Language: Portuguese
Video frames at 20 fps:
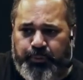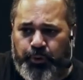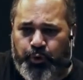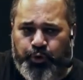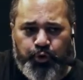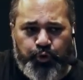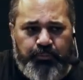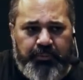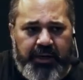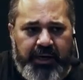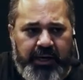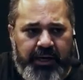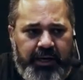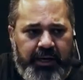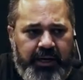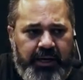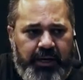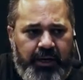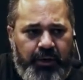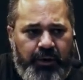por
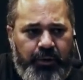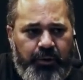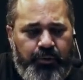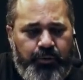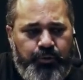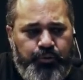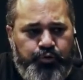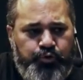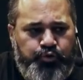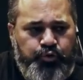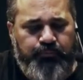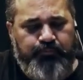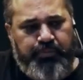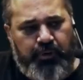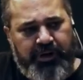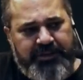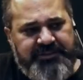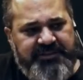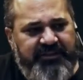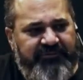uma
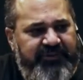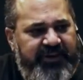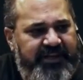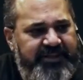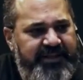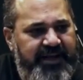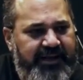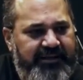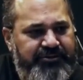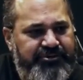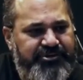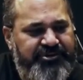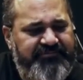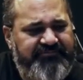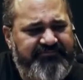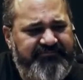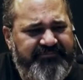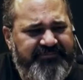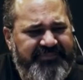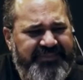suposta verdade.